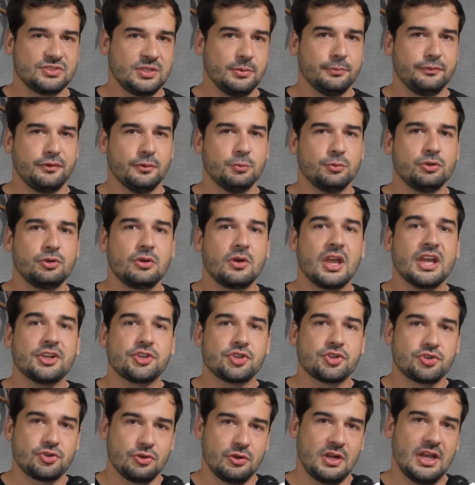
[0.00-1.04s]
Sempre fui muito
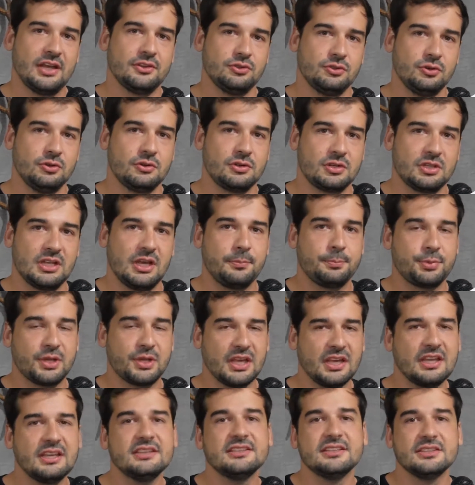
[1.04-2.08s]
questionador, né? Por
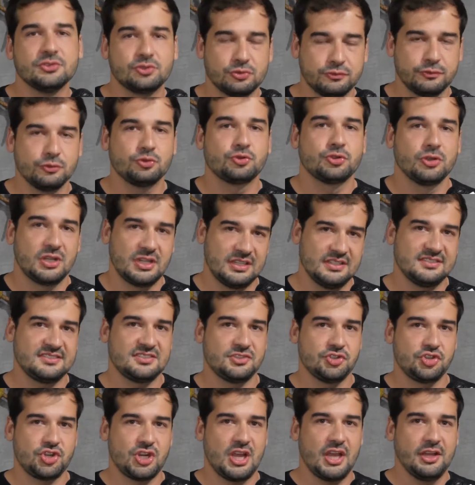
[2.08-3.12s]
que, que isso funciona
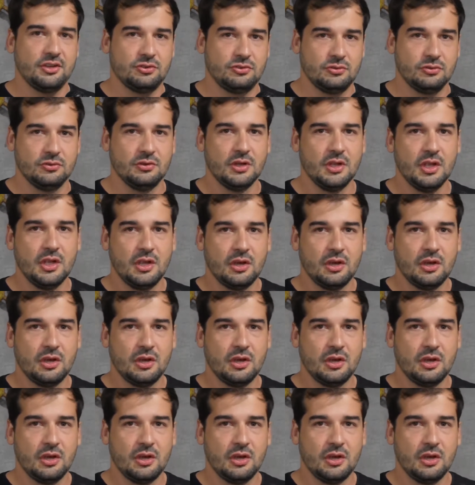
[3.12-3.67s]
desse jeito